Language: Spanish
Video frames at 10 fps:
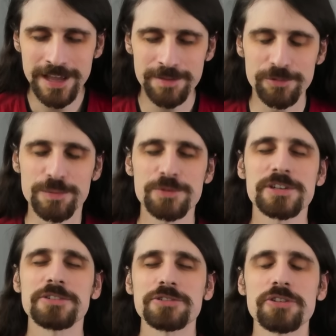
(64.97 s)
Volvemos
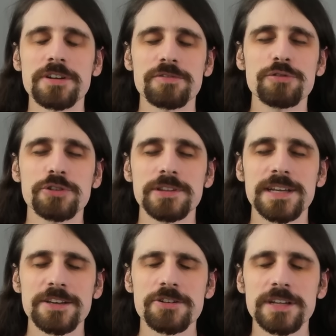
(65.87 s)
a nuestro refugio
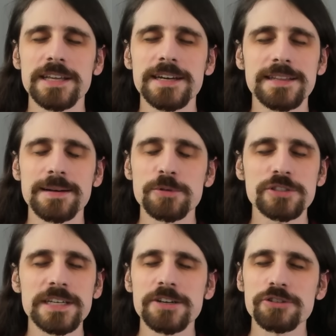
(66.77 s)
interior y gritamos,
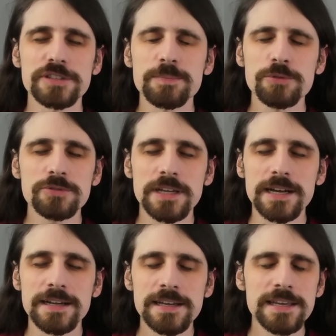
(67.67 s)
hijos de
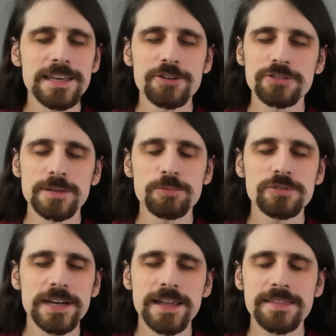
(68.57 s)
puta, hijos de
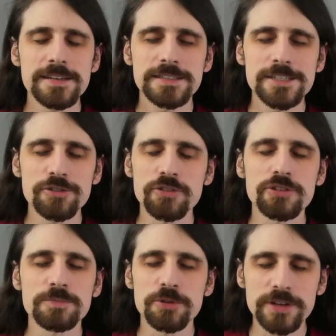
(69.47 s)
puta que hicisteis
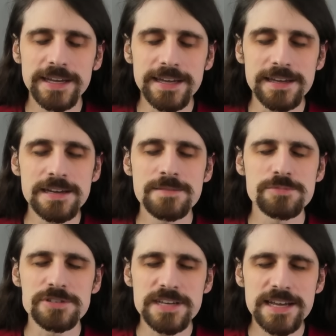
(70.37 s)
Godot, ¿por qué?
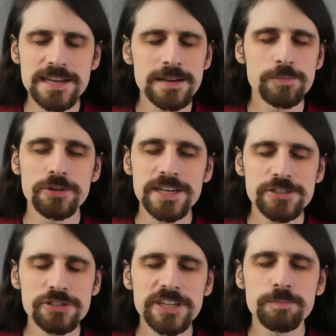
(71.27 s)
¿Por qué? ¿Por qué
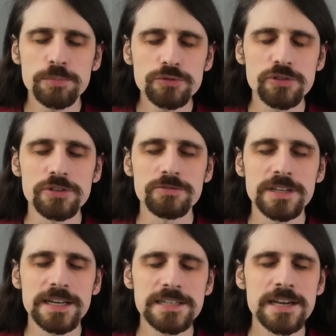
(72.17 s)
sois tan puto
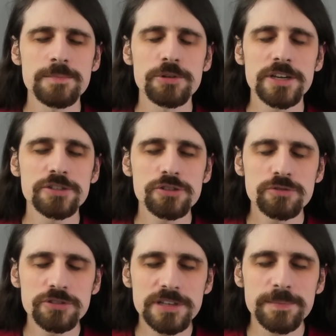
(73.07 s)
inútiles? ¿Por qué sois
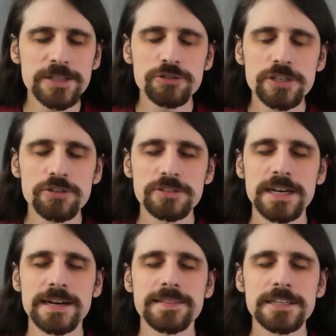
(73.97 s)
unos tremendos hijos de la
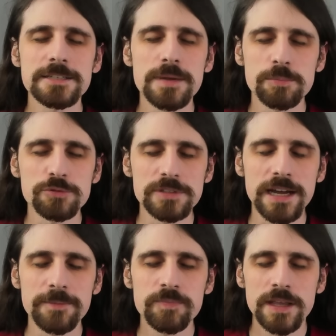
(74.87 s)
grandísima
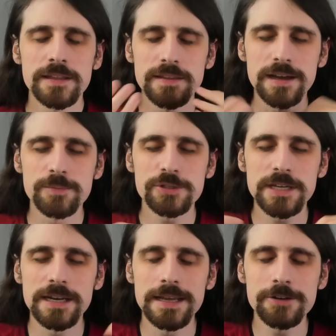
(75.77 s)
puta? Dejamos
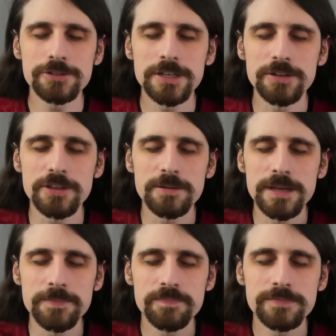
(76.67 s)
que el eco se lo lleve,
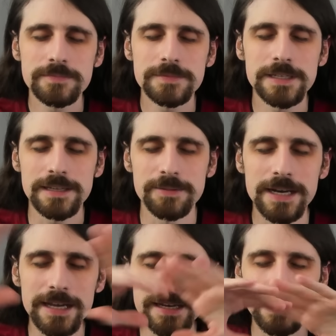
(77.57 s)
se lleve
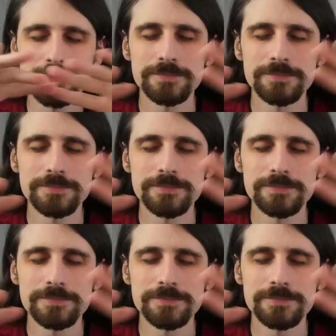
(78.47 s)
la ira.